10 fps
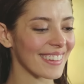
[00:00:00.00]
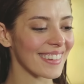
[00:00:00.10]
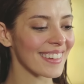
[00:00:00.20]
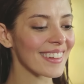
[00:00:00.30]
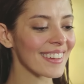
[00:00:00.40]
kimle
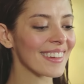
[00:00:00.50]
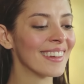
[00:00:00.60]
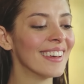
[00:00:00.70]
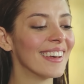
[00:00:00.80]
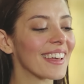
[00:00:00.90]
gidiyor
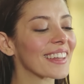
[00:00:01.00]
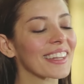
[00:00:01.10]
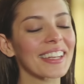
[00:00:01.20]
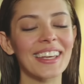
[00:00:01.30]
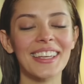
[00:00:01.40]
yavrum?
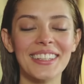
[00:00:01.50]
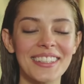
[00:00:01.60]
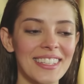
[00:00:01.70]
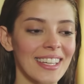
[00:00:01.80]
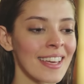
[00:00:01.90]
Nereye
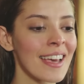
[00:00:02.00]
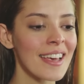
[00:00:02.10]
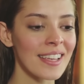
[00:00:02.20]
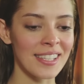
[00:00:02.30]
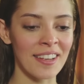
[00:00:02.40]
gidecek?
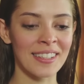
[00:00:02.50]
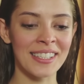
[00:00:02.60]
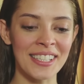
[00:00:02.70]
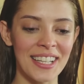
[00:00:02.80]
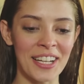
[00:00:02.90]

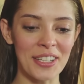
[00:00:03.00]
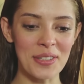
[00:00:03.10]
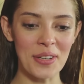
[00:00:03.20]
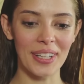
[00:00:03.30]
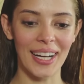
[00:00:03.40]
Sevgilisiyle
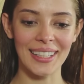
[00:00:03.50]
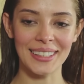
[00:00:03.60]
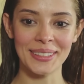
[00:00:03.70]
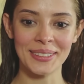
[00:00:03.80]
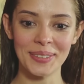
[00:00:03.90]
kaçıyorlar.